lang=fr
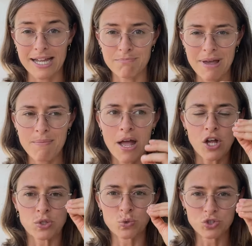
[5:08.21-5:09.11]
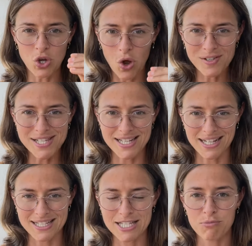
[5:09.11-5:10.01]
Et même donc dans ces
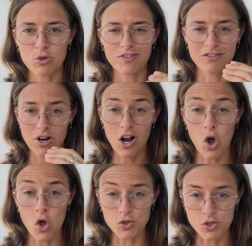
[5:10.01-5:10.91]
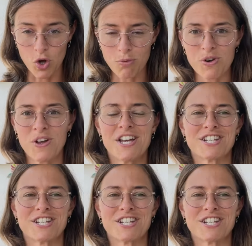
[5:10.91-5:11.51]
archétypes qu'on va voir ensemble,